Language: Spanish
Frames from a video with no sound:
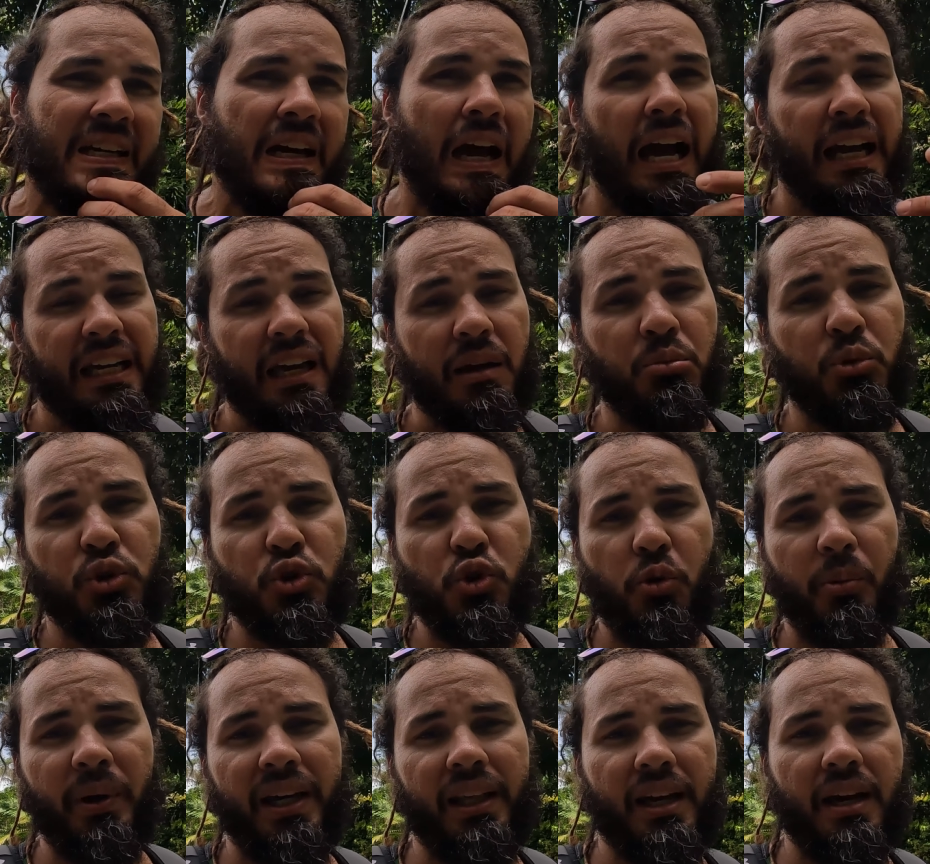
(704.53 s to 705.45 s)
Aquí hay mucha
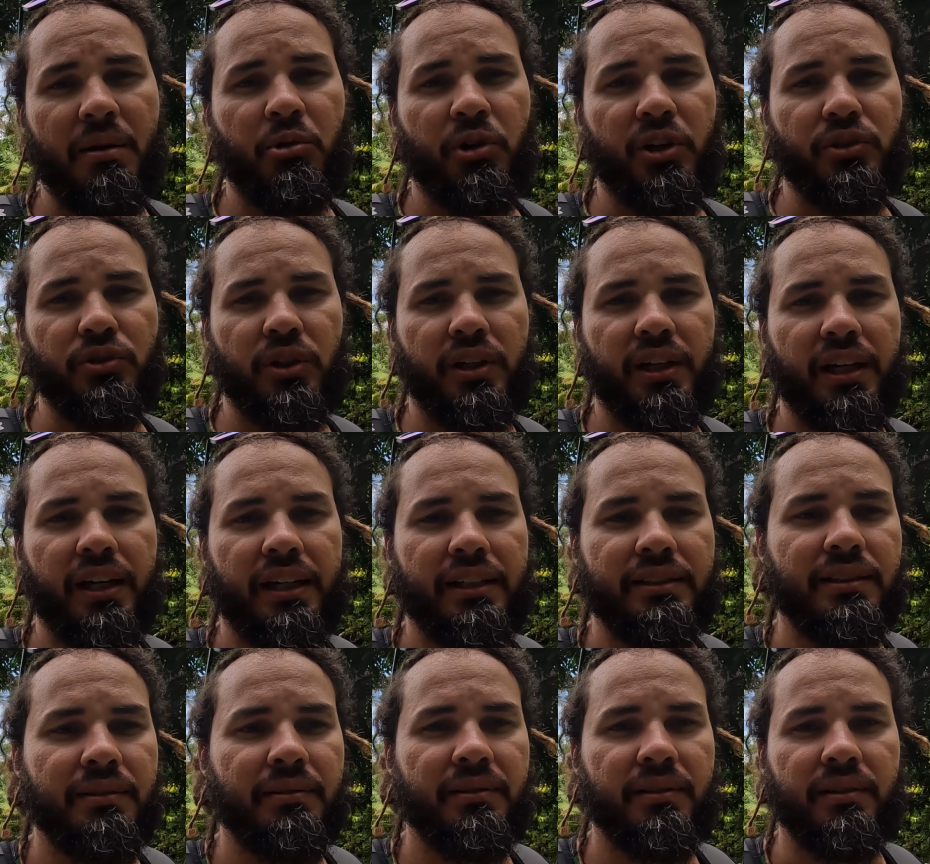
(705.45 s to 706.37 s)
humedad, por eso es que
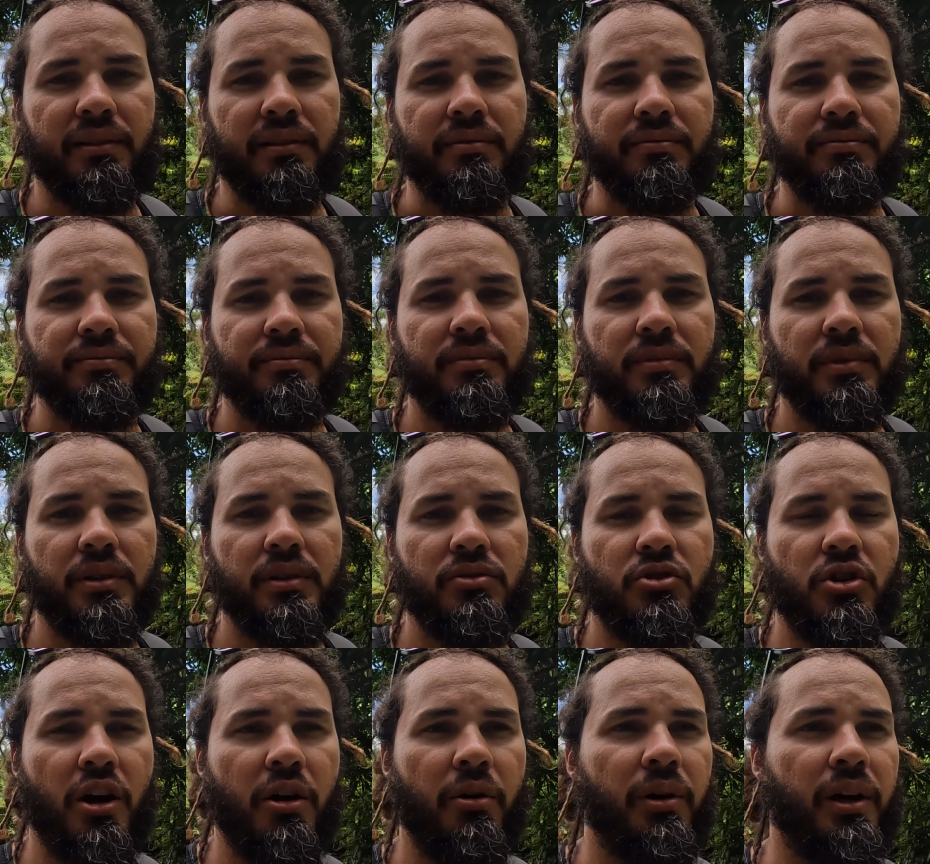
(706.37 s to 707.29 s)
crecen
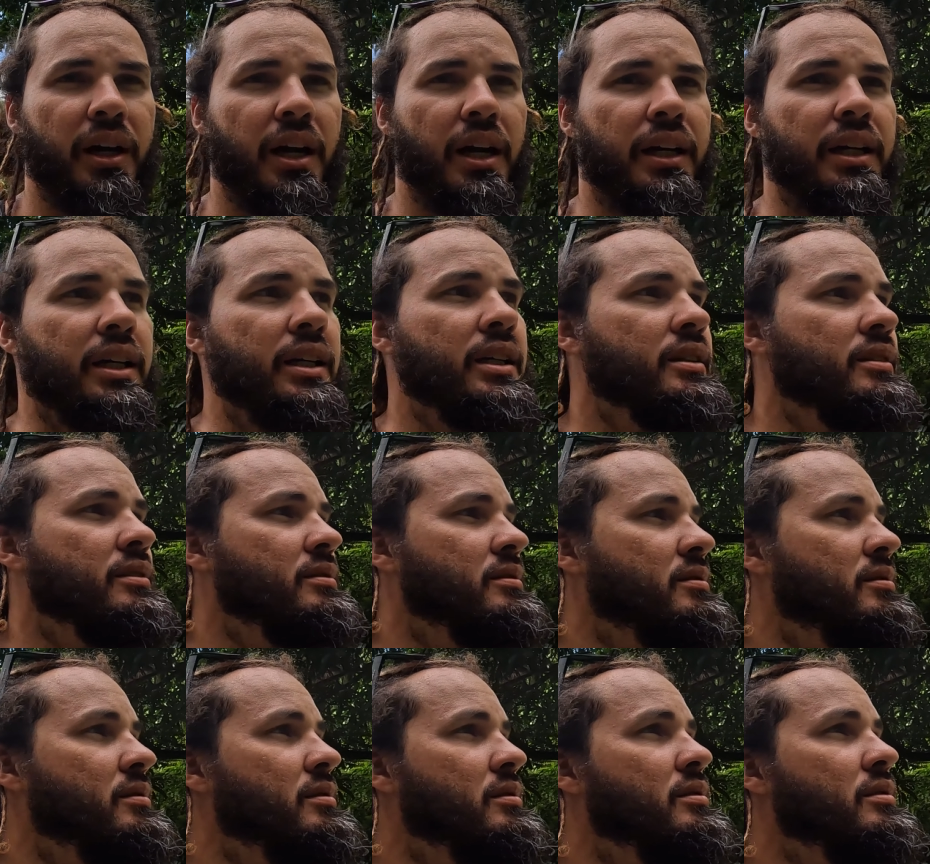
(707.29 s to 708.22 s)
chévere aquí.
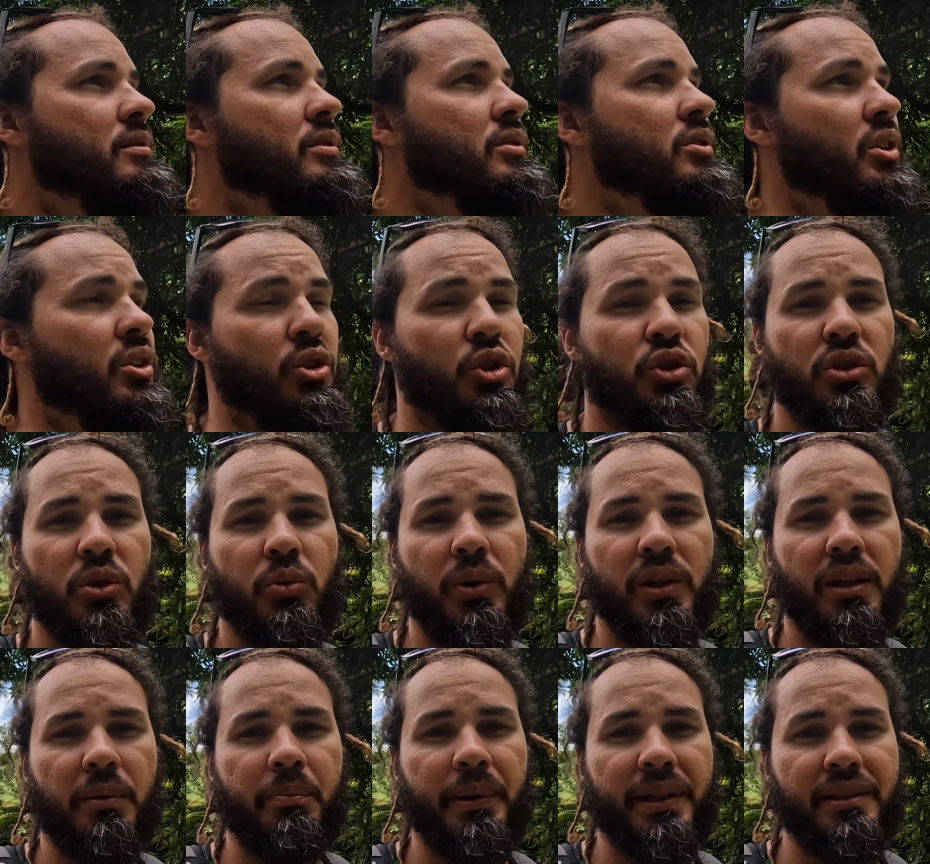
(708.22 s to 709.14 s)

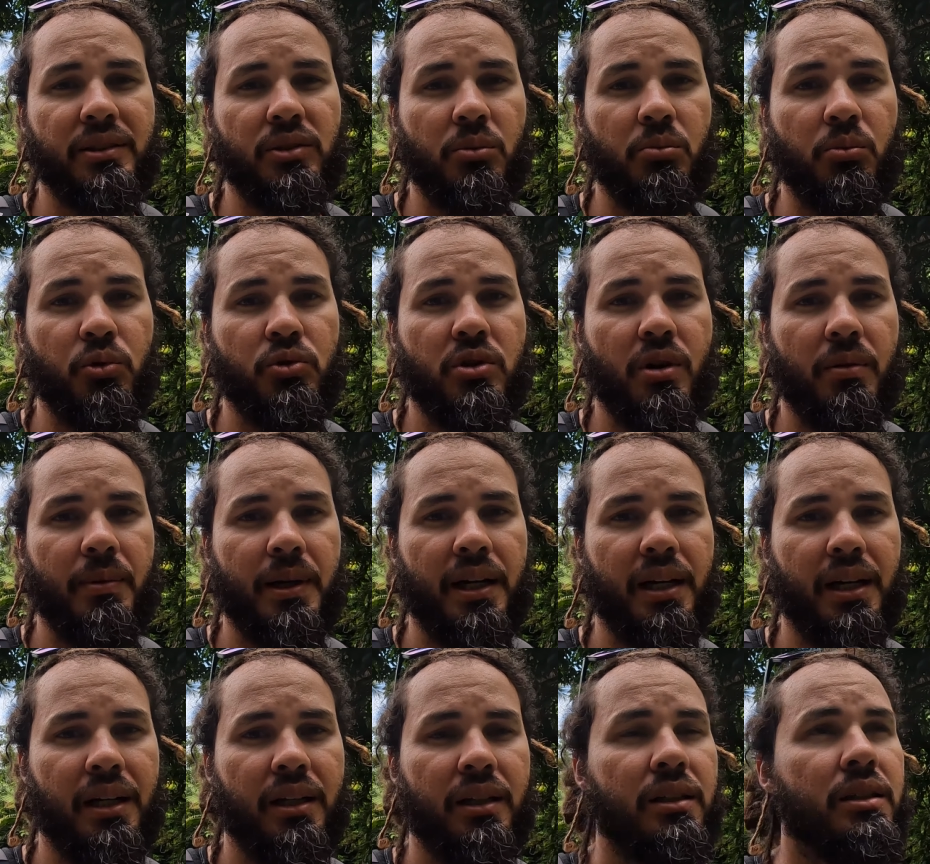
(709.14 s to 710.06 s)
150 especies son muchas,
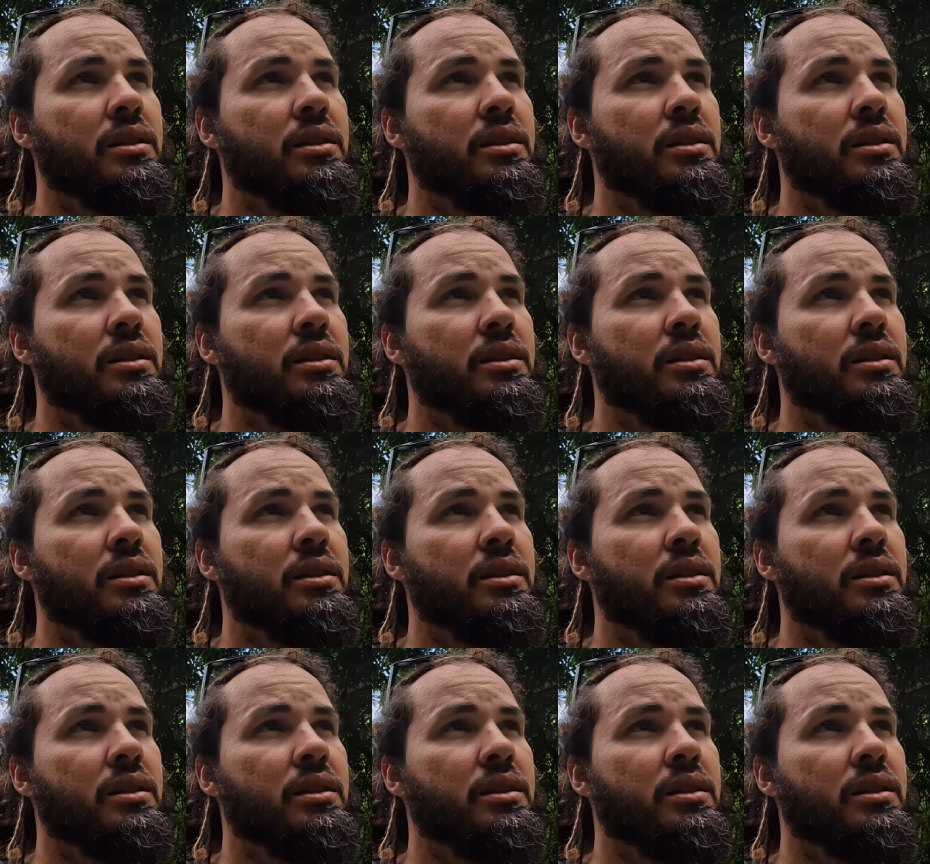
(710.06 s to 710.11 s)
¿verdad?